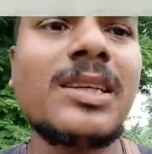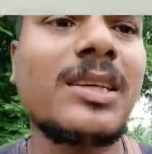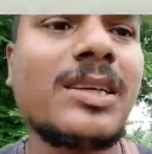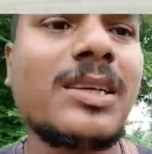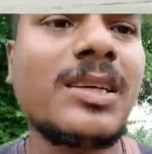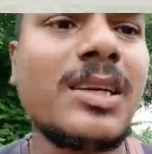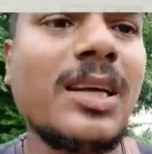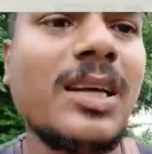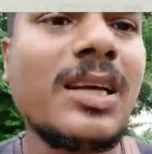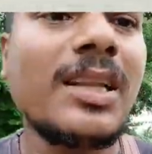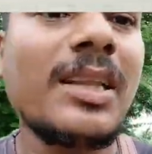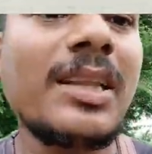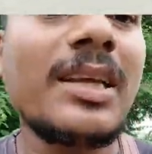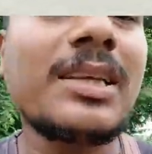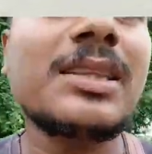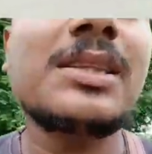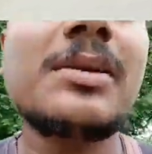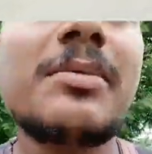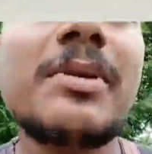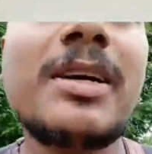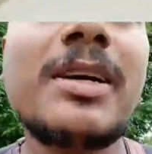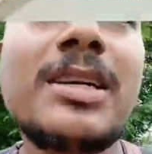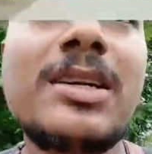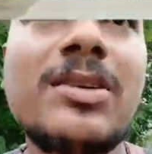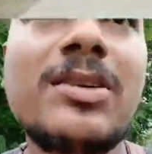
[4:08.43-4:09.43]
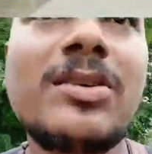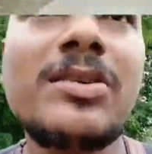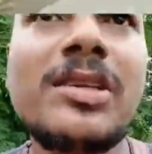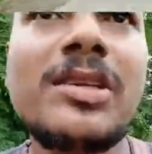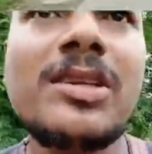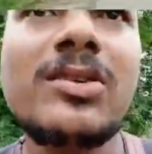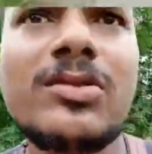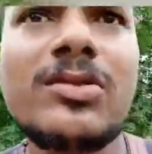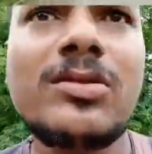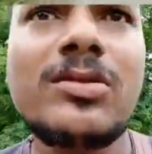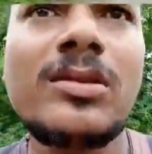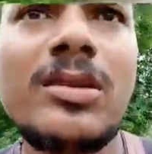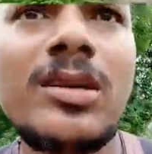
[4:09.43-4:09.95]
দেখতে পাননি ওই দেখুন
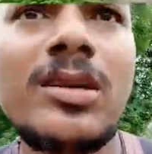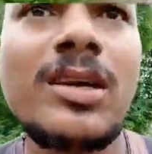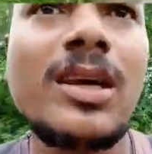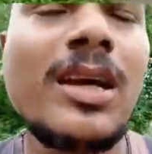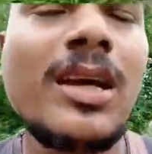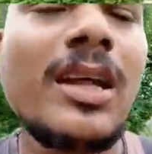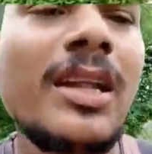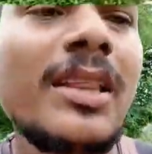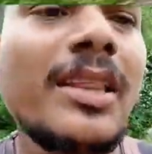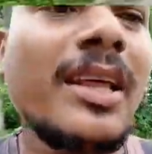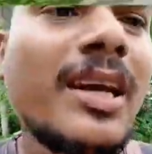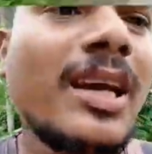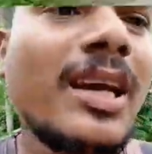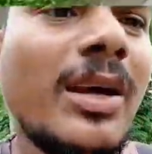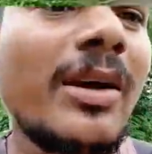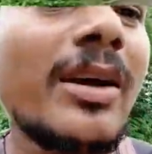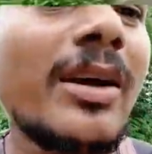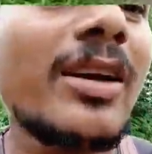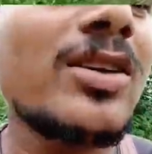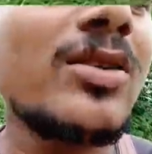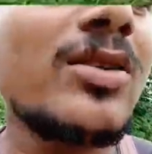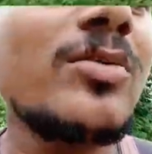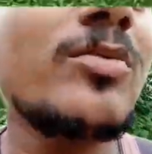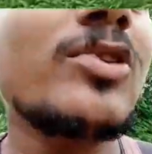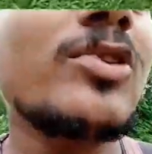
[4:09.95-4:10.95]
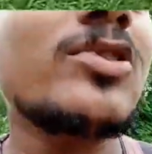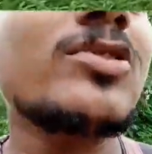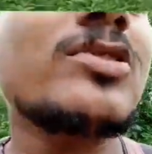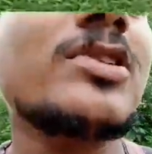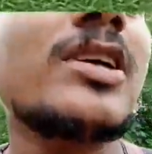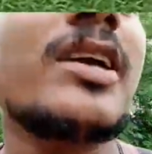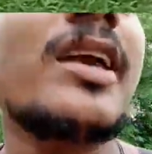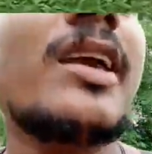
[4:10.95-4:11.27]
দেখলাম একজন মোটরসাইকেল আলা